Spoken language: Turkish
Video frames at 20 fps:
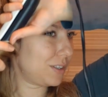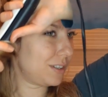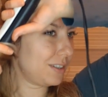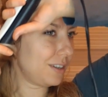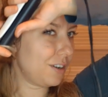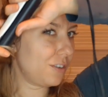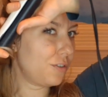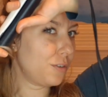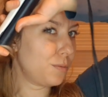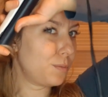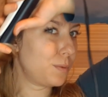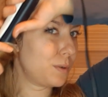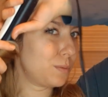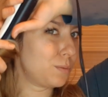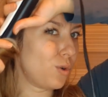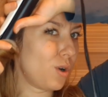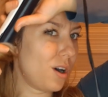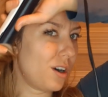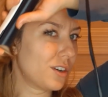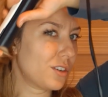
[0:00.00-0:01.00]
için hafif
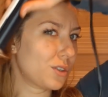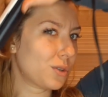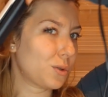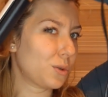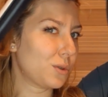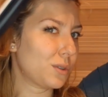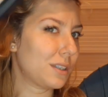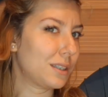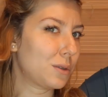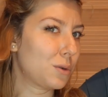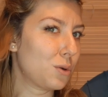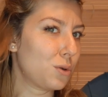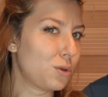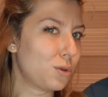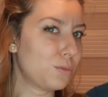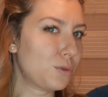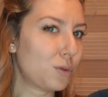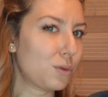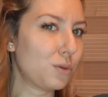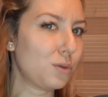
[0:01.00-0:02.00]
bir buhar çıkıyor. Siz
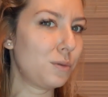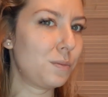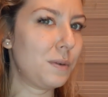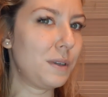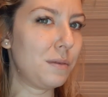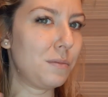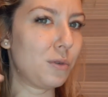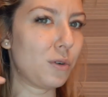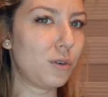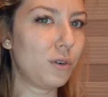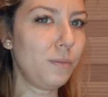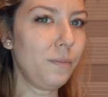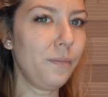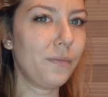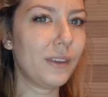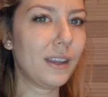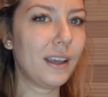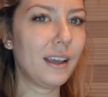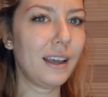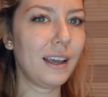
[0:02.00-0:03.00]
görüyor musunuz bilmiyorum.